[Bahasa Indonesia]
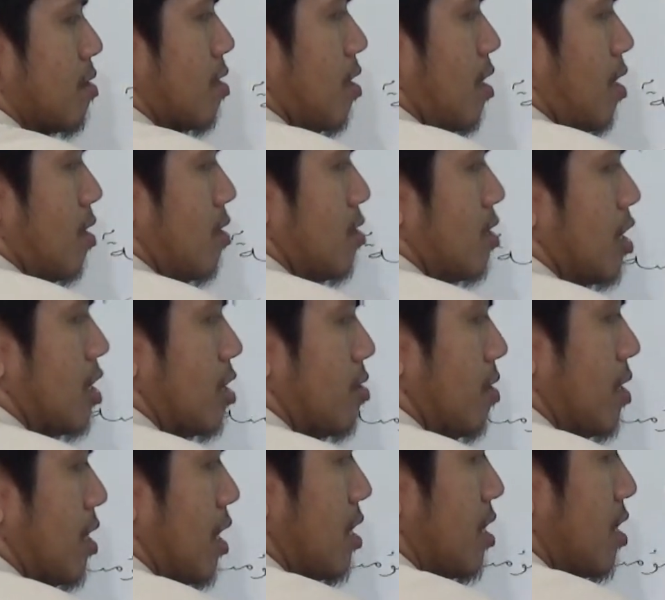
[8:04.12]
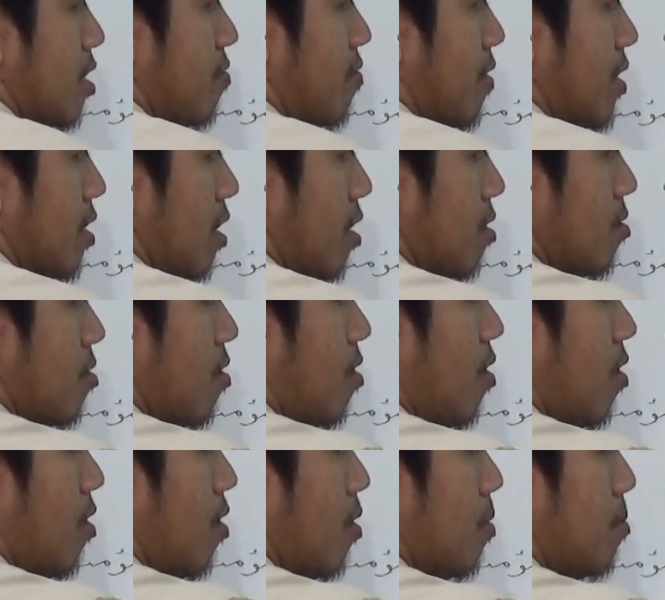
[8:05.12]
Kalau sesuai tasrifan kan
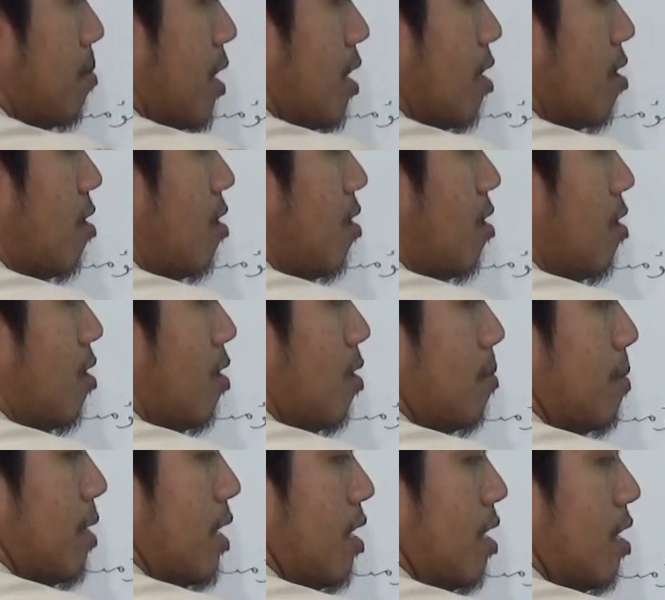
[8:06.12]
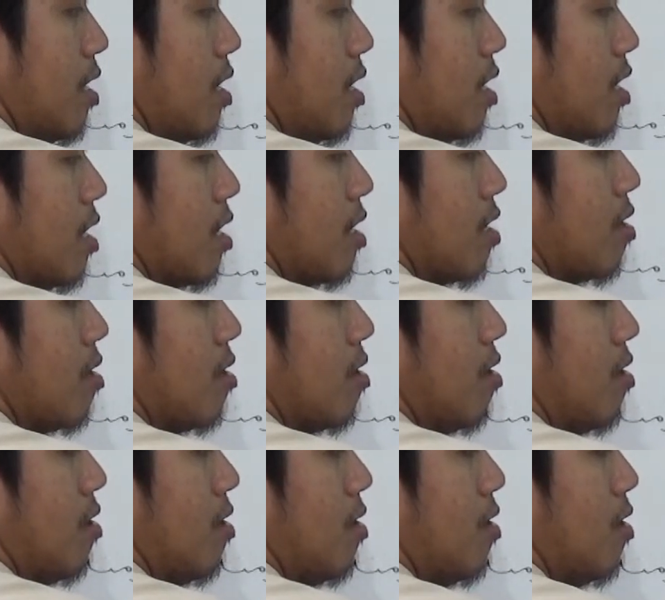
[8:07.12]
koma koma
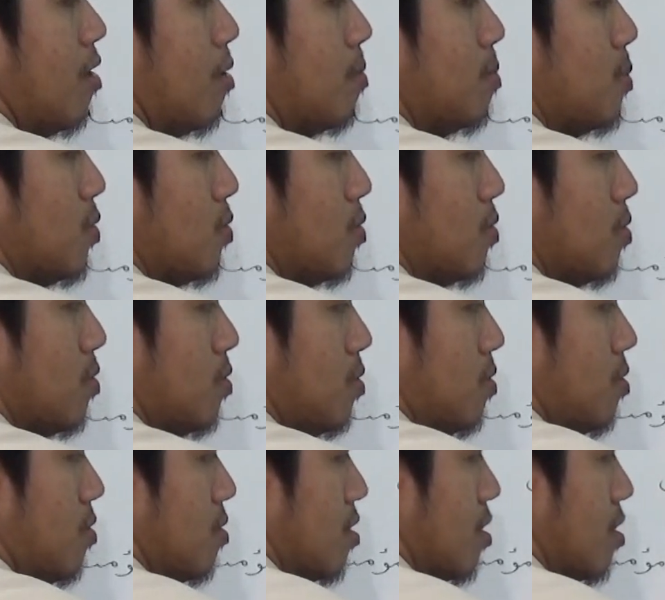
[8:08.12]
komu.